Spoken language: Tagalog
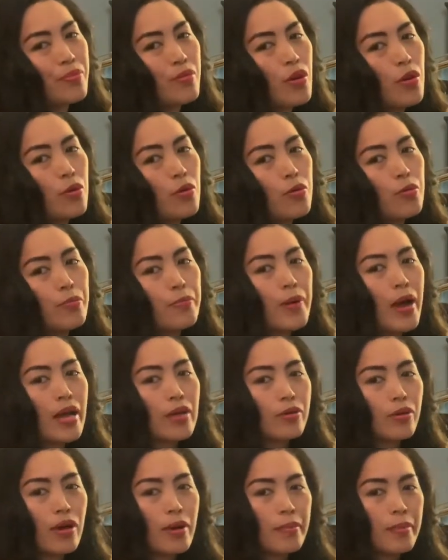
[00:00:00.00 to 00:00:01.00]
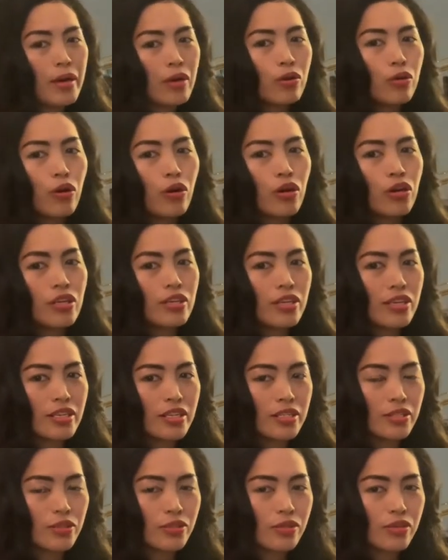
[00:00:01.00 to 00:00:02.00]
kung paano ka mag-order
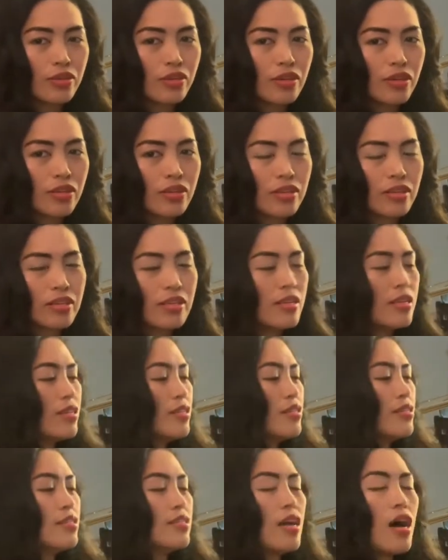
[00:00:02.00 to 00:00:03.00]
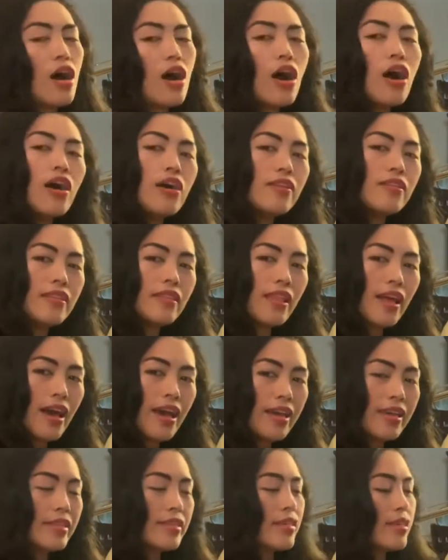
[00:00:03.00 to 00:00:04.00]
nito sa
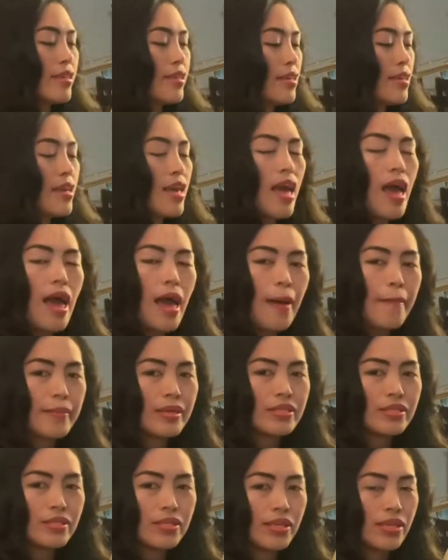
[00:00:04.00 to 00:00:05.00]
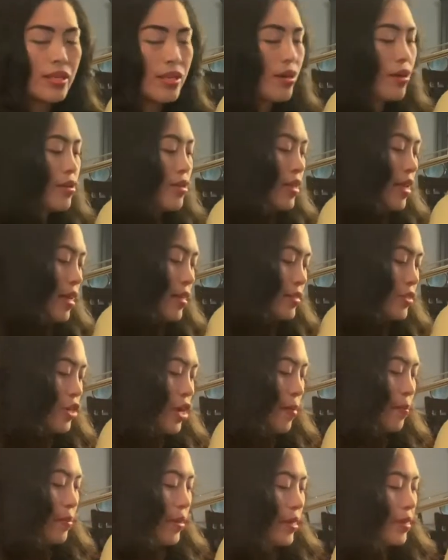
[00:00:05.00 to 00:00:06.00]
online Amazon online
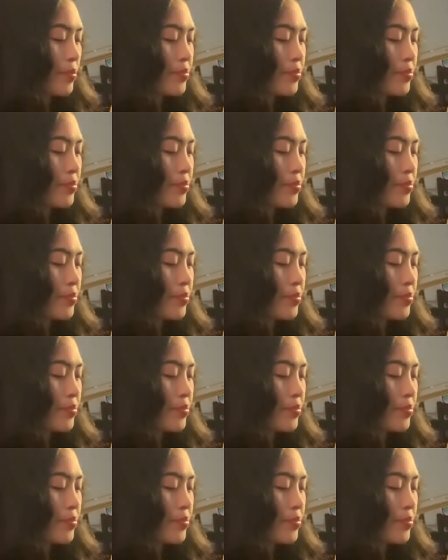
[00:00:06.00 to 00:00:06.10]
shopping.